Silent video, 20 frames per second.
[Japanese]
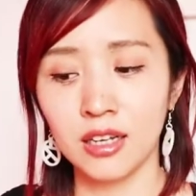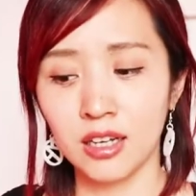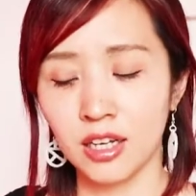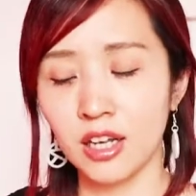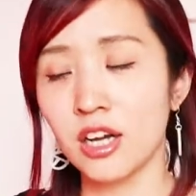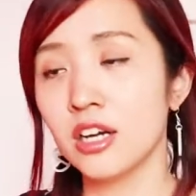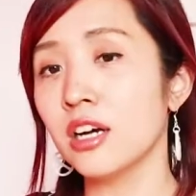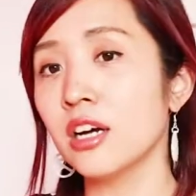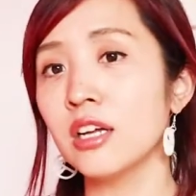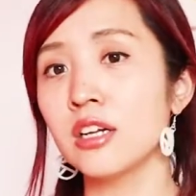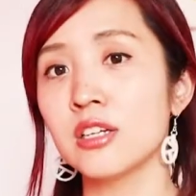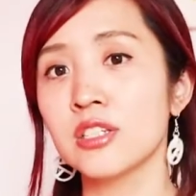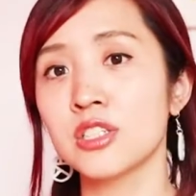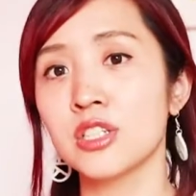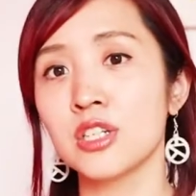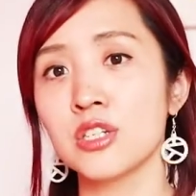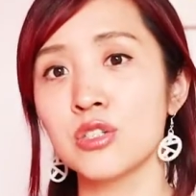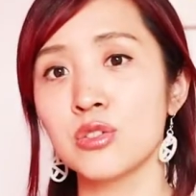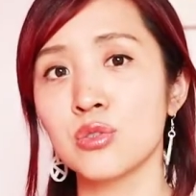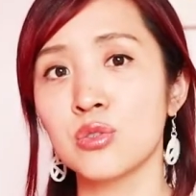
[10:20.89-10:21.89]
ヘアカラー
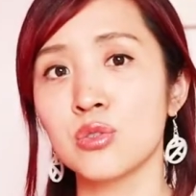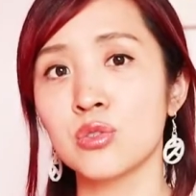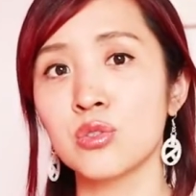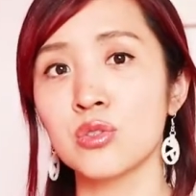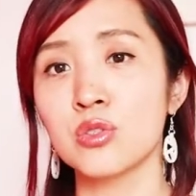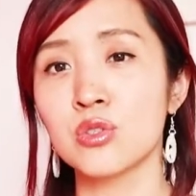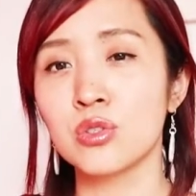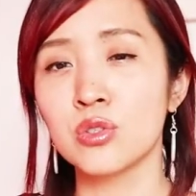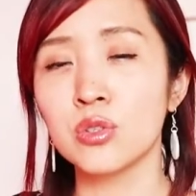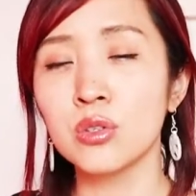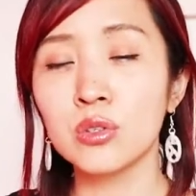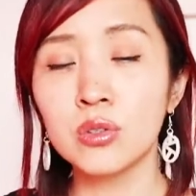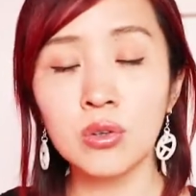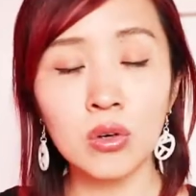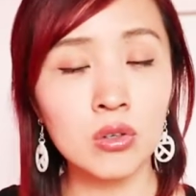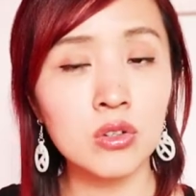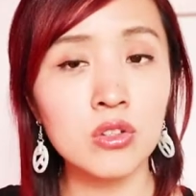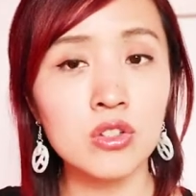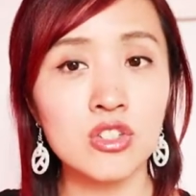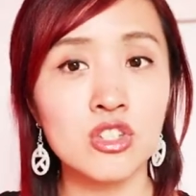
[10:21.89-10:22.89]
したりする人すっ
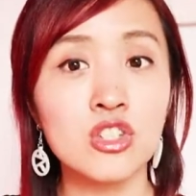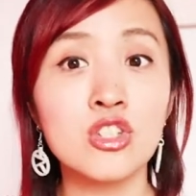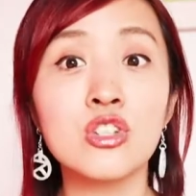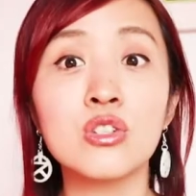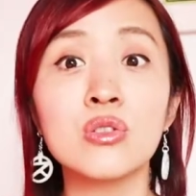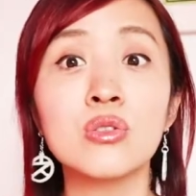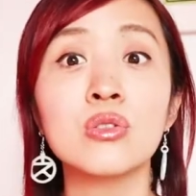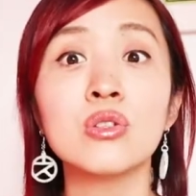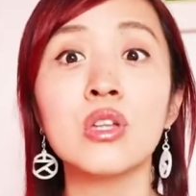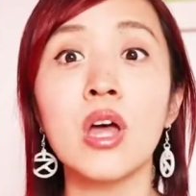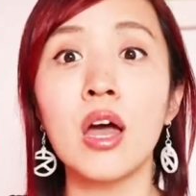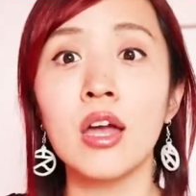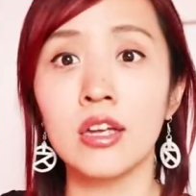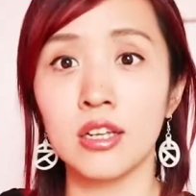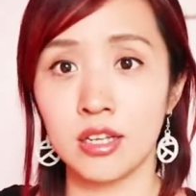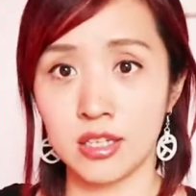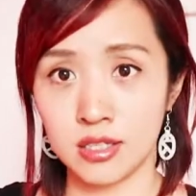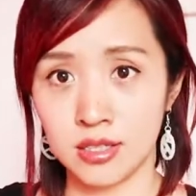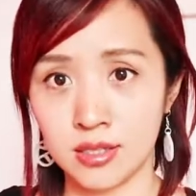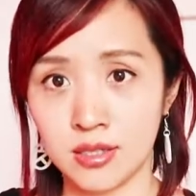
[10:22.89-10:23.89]
ごく少な
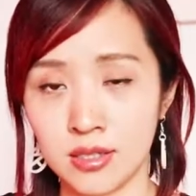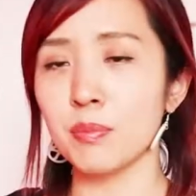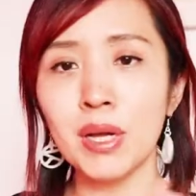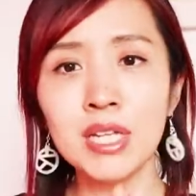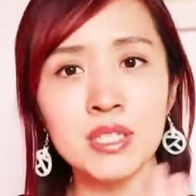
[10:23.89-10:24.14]
いです。